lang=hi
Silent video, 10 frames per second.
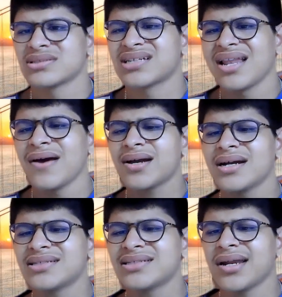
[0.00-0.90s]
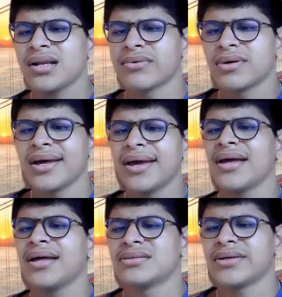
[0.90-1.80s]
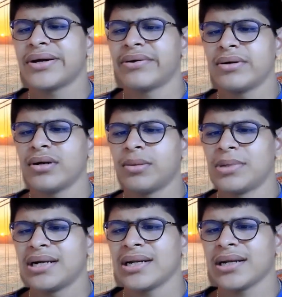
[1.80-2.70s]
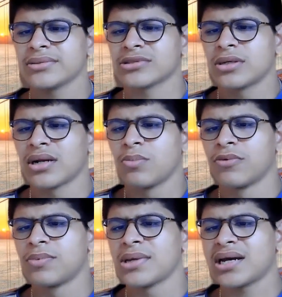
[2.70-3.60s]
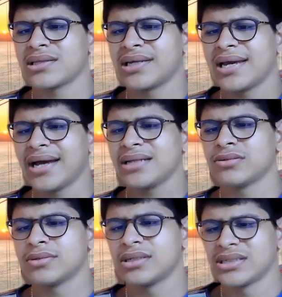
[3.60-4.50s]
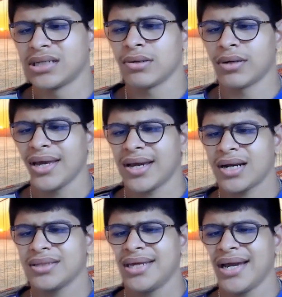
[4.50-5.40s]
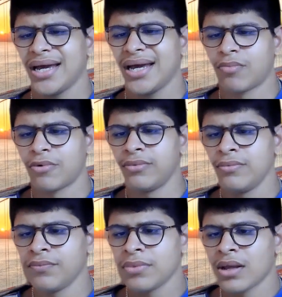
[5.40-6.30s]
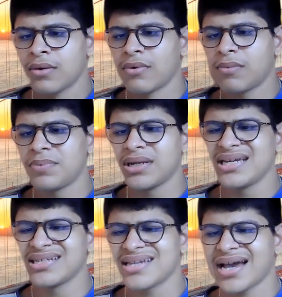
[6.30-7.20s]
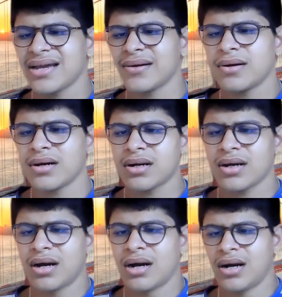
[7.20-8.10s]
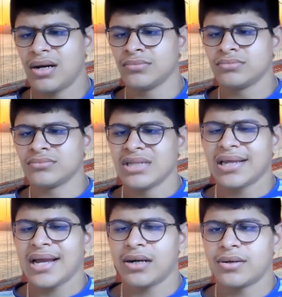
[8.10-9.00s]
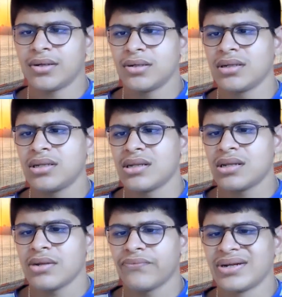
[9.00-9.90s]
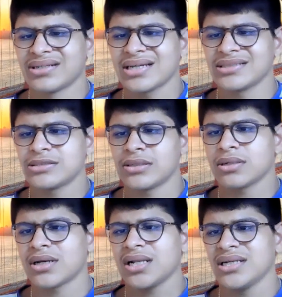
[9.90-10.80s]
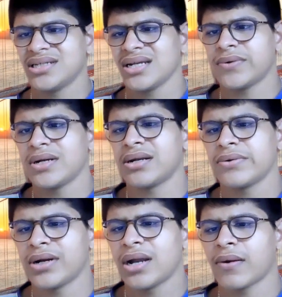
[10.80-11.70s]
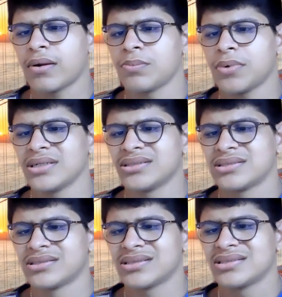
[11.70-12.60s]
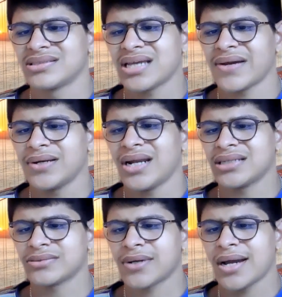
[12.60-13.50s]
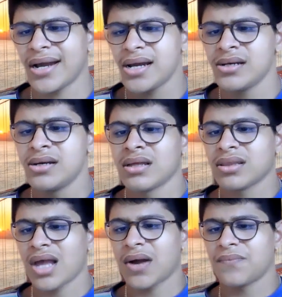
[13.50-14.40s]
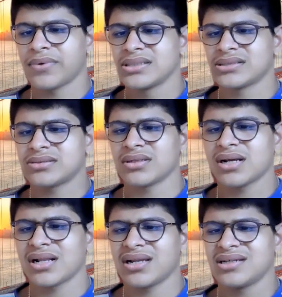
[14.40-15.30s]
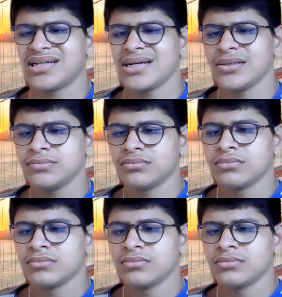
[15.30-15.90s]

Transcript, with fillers: उसके अलावा कई सारे लोगों ने जो एडोन अपडेटर है उसको रिमूव भी कर दिया है जो जिन लोगों ने कर दिया है रिमूव वो प्लीज जाए और एडोन फिर से इंस्टॉल कर लीजिए ट्वेंटी ट्वेंटी वन पॉइंट सेवन आ चुका है तो आप वो इंस्टॉल कर लीजिए